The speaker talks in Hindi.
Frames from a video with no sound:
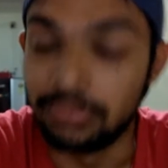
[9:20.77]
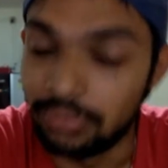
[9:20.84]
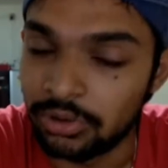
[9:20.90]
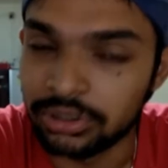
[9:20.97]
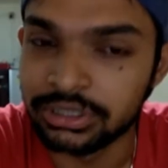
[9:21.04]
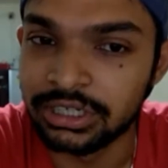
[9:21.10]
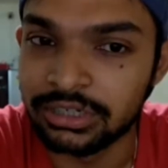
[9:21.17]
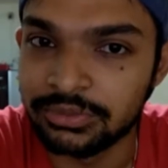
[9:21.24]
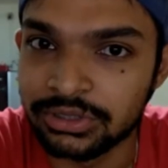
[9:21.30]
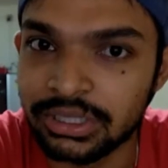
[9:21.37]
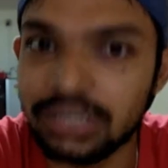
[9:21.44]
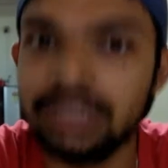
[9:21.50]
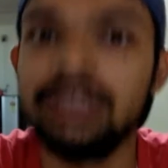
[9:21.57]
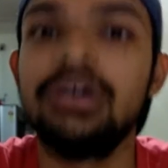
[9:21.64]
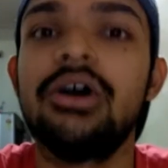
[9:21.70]
बहुत गर्मी
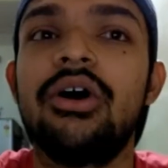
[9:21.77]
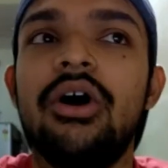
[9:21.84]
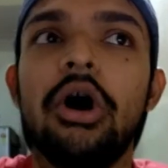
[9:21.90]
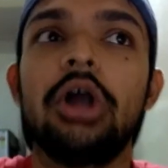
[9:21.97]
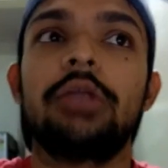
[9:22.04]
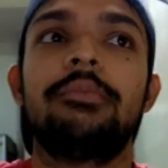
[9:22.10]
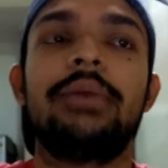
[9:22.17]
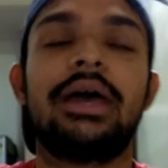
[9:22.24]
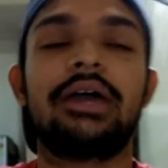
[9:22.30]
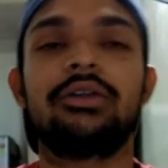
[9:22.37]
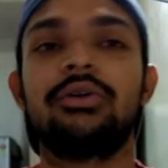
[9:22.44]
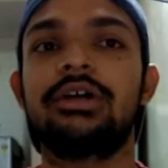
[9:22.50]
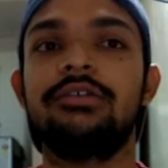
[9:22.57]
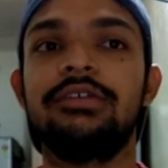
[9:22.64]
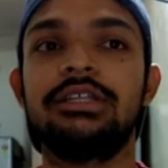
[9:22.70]
होता है और
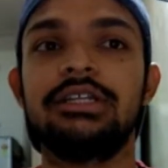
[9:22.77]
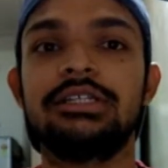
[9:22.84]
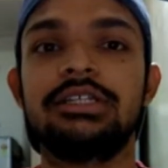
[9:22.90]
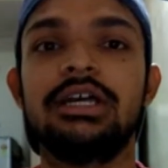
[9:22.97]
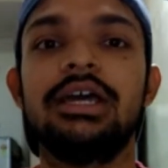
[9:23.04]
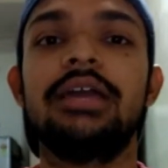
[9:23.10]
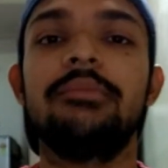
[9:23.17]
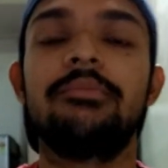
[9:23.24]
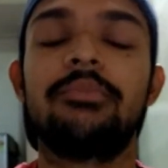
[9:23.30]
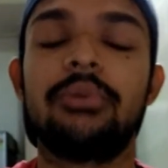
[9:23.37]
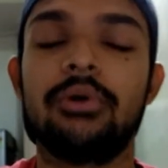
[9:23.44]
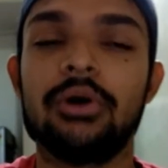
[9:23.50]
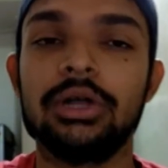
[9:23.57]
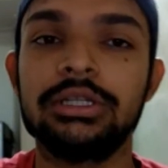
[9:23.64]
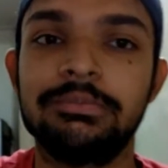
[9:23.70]
बैंगलोर का वेदर तो यार
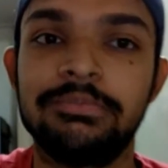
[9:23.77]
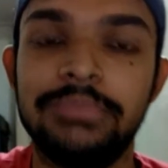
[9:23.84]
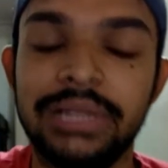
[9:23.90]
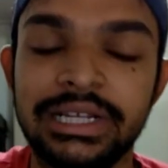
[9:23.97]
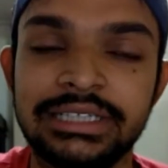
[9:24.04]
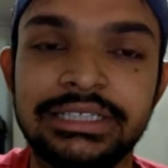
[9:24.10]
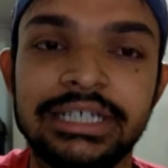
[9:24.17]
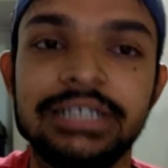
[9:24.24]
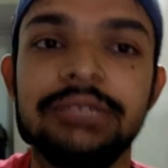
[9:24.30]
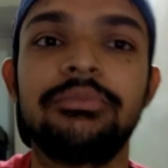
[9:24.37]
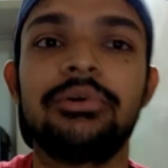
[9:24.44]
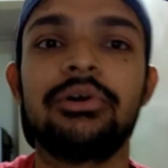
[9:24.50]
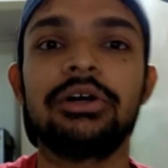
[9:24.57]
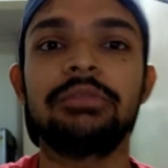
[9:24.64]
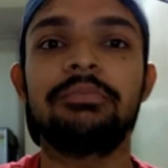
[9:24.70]
बहुत प्लेजेंट
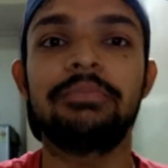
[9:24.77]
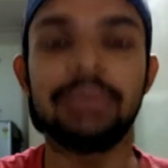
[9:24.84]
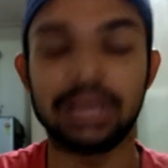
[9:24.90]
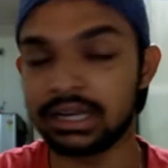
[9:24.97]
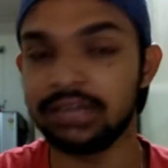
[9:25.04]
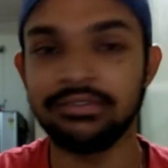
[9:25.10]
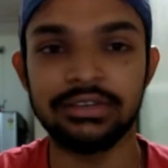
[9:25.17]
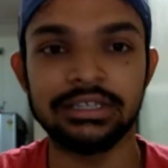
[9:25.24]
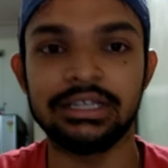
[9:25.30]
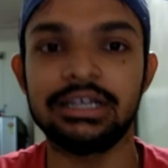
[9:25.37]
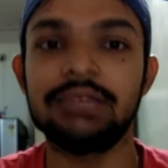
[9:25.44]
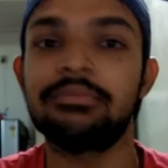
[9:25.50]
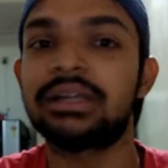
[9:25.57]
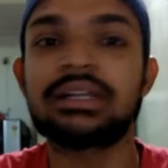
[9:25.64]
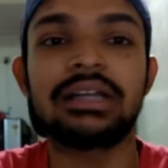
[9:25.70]
बहुत प्यारा वेदर
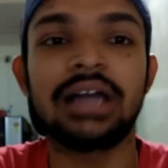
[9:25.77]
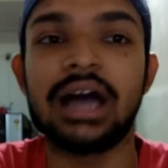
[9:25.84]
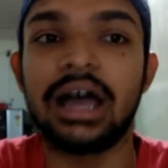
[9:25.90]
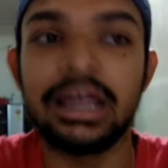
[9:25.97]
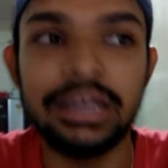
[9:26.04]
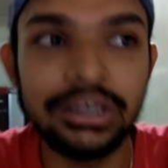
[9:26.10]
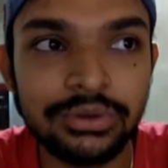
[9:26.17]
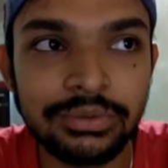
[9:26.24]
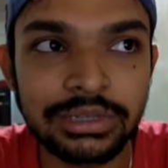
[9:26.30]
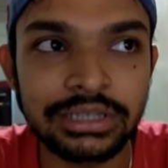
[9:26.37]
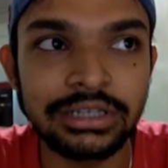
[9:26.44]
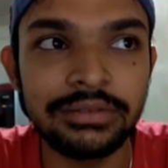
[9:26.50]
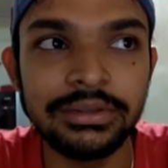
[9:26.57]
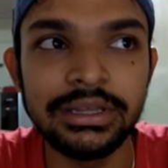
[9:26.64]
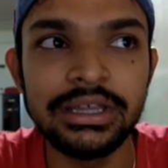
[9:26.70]
है बट खाने को
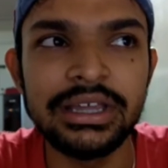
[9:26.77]
मतलब